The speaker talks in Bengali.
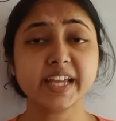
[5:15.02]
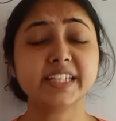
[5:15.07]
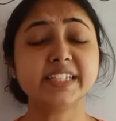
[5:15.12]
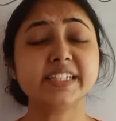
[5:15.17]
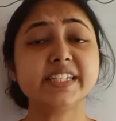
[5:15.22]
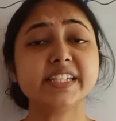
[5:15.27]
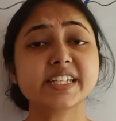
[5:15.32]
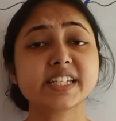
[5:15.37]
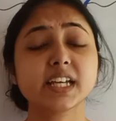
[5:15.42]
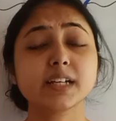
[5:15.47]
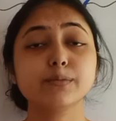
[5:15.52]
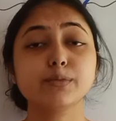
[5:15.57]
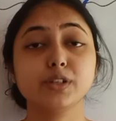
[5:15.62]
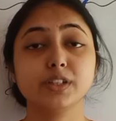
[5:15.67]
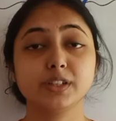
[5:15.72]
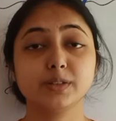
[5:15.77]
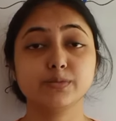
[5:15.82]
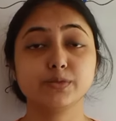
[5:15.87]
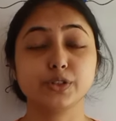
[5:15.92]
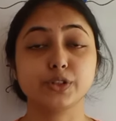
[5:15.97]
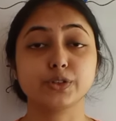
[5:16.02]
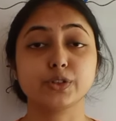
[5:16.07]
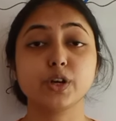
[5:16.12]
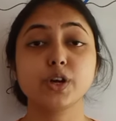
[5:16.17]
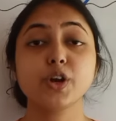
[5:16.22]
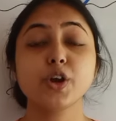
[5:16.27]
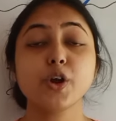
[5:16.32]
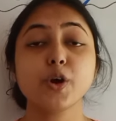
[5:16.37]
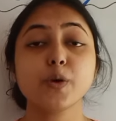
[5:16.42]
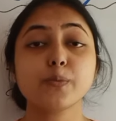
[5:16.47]
এই নিষেক বলতে মূলত
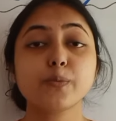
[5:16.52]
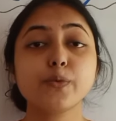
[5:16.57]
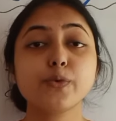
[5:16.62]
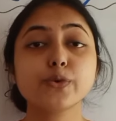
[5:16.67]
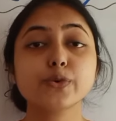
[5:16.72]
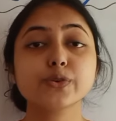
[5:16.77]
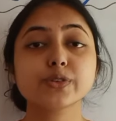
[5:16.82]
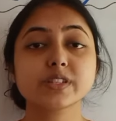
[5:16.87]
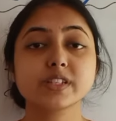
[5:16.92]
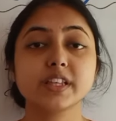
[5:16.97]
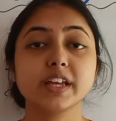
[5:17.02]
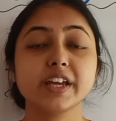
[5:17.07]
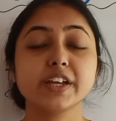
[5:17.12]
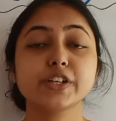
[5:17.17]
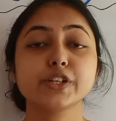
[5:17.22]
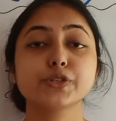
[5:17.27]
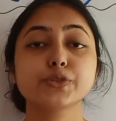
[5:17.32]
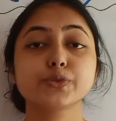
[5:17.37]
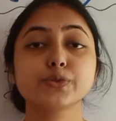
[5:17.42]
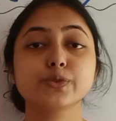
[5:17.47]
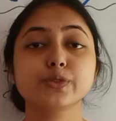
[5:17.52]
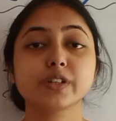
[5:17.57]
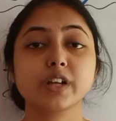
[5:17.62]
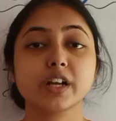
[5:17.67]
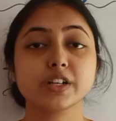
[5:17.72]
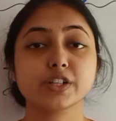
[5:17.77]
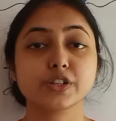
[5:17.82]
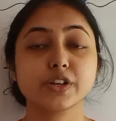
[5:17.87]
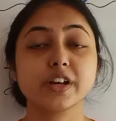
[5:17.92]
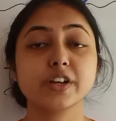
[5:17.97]
পুরুষদের
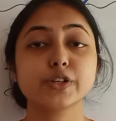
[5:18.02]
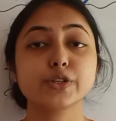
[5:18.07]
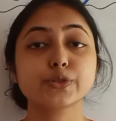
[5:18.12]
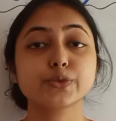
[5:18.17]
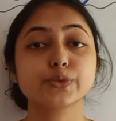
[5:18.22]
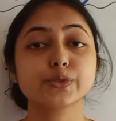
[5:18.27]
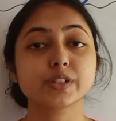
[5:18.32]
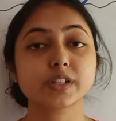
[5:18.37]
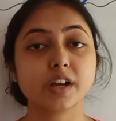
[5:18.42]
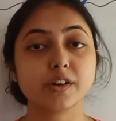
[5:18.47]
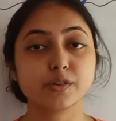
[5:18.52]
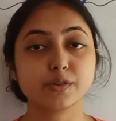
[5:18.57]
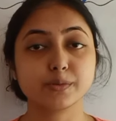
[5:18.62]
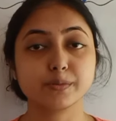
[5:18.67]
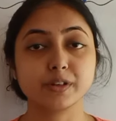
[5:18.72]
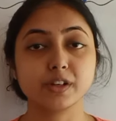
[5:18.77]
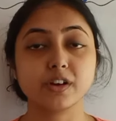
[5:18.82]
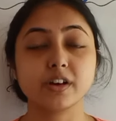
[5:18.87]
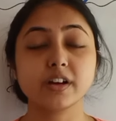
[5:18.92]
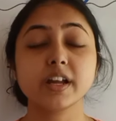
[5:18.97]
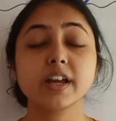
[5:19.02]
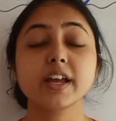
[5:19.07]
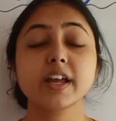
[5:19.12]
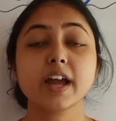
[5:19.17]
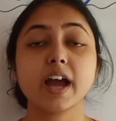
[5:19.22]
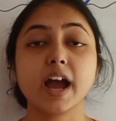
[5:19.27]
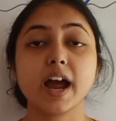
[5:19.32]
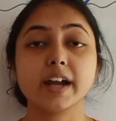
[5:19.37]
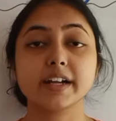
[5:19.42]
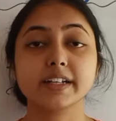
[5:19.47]
শুক্রাশয়ের শুক্রাণুর মিলন
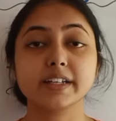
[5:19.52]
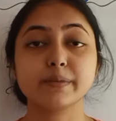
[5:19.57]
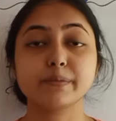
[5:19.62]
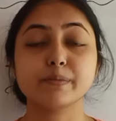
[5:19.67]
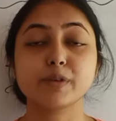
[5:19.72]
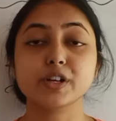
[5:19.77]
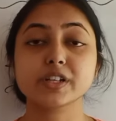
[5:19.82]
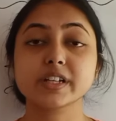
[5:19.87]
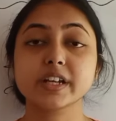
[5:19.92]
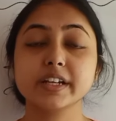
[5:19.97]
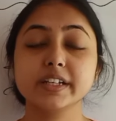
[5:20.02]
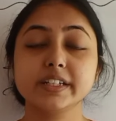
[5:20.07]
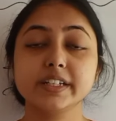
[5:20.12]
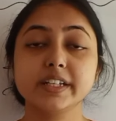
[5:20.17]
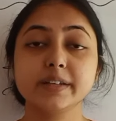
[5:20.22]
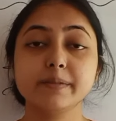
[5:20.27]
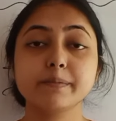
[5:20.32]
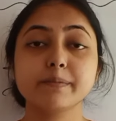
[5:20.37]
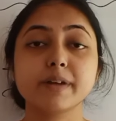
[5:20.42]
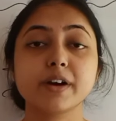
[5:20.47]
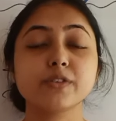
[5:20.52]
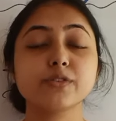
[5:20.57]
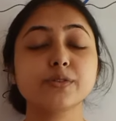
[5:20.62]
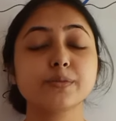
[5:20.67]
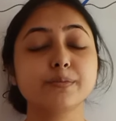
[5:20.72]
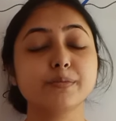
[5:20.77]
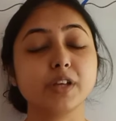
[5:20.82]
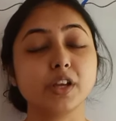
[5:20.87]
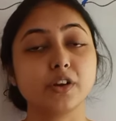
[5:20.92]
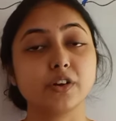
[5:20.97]
আর ডিম্বাশয়ের
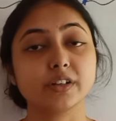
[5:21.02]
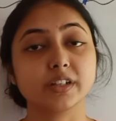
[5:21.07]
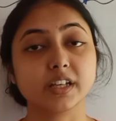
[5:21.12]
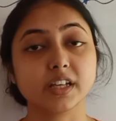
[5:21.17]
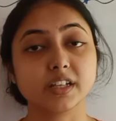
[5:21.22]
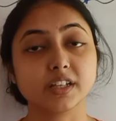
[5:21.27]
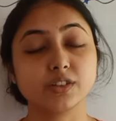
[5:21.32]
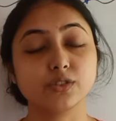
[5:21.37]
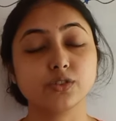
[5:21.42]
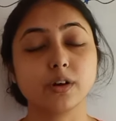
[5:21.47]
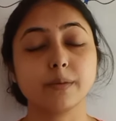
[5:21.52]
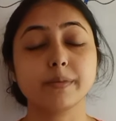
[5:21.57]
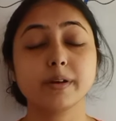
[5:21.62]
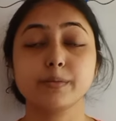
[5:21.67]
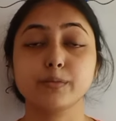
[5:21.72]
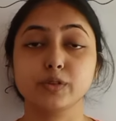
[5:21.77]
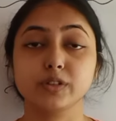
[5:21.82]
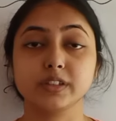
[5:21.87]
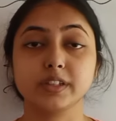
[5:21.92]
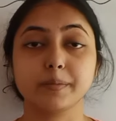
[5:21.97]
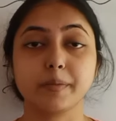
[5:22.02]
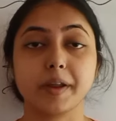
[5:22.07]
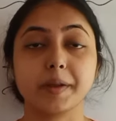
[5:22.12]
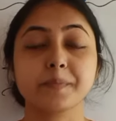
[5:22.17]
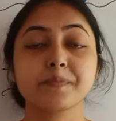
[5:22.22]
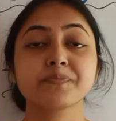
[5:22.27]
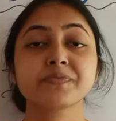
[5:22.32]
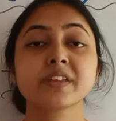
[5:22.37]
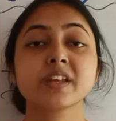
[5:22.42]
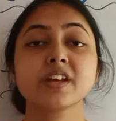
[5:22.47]
ডিম্বাণুর মিলনকে কিন্তু আমরা বলতে
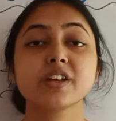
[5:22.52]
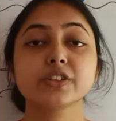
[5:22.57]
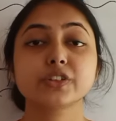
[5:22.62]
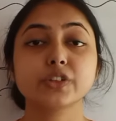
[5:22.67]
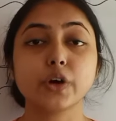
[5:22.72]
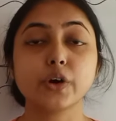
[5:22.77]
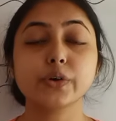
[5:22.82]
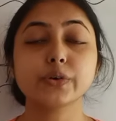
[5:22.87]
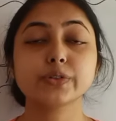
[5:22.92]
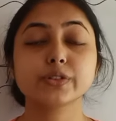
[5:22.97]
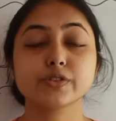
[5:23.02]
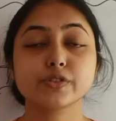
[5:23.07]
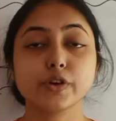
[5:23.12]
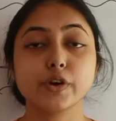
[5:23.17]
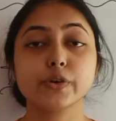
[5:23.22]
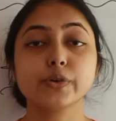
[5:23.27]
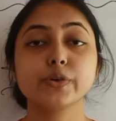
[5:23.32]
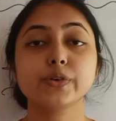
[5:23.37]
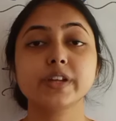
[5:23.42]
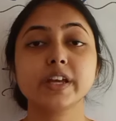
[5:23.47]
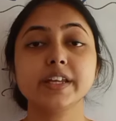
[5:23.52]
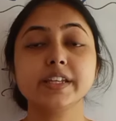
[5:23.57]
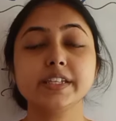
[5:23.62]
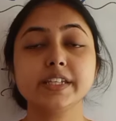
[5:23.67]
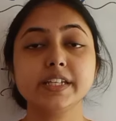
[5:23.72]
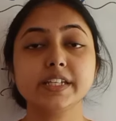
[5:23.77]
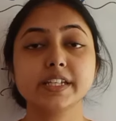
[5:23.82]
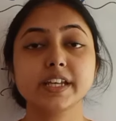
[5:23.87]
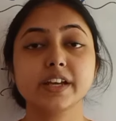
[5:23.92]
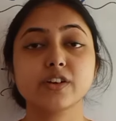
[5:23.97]
পারি তখন যখন এই
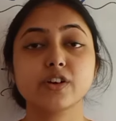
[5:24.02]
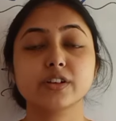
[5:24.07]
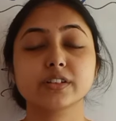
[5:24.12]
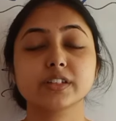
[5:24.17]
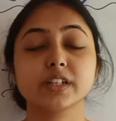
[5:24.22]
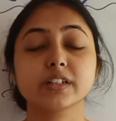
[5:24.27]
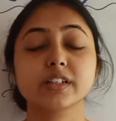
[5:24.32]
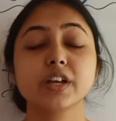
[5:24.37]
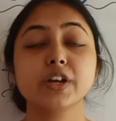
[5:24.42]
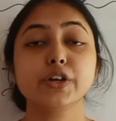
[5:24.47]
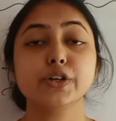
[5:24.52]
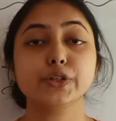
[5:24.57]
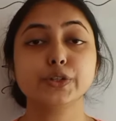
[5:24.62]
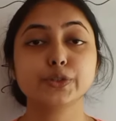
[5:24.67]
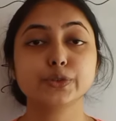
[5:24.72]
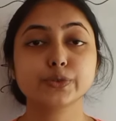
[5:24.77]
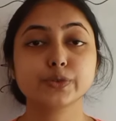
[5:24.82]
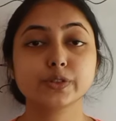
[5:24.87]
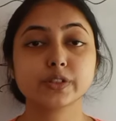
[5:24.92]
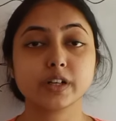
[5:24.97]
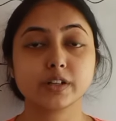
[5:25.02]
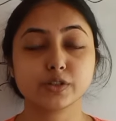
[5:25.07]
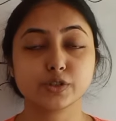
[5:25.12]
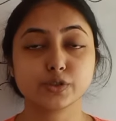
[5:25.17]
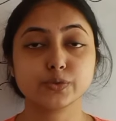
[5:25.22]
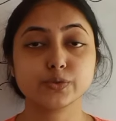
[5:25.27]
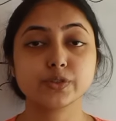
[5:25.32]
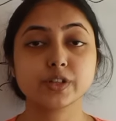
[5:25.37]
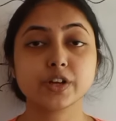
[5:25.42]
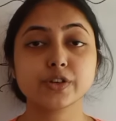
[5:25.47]
নিষেক অর্থাৎ শুক্রা
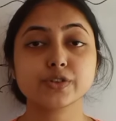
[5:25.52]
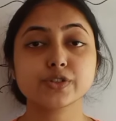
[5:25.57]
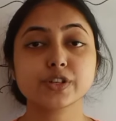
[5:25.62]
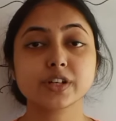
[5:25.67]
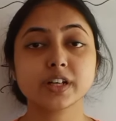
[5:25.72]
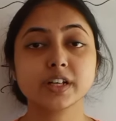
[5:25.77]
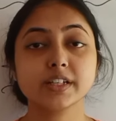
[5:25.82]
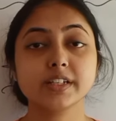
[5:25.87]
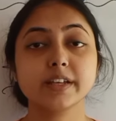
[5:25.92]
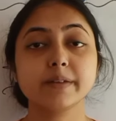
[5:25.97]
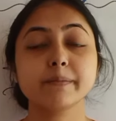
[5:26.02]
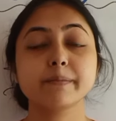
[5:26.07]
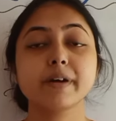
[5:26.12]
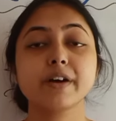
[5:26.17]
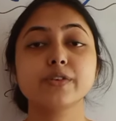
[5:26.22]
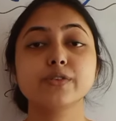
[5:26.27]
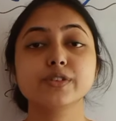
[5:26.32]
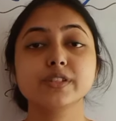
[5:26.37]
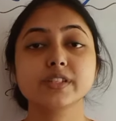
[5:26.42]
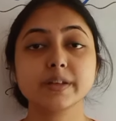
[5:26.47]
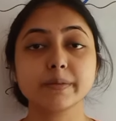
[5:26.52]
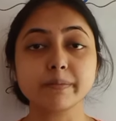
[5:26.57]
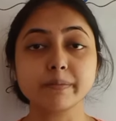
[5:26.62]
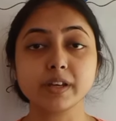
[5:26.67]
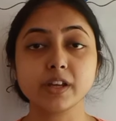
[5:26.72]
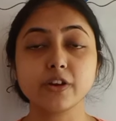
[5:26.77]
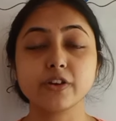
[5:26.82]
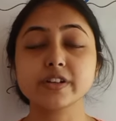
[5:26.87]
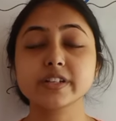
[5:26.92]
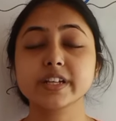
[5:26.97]
শুক্রাণুর সঙ্গে ডিম্বাণুর যে
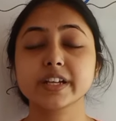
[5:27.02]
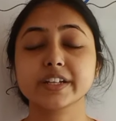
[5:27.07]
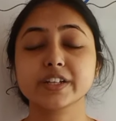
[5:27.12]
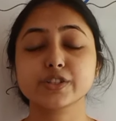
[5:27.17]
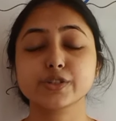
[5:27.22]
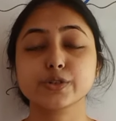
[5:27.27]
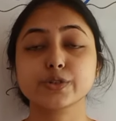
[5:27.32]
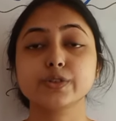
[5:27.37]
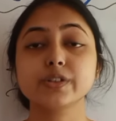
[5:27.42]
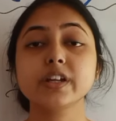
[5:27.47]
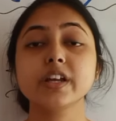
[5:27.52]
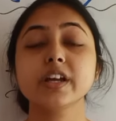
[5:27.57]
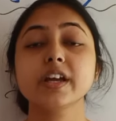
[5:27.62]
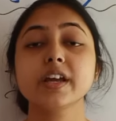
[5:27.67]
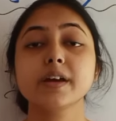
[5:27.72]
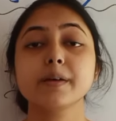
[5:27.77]
মিলন সেটা যখন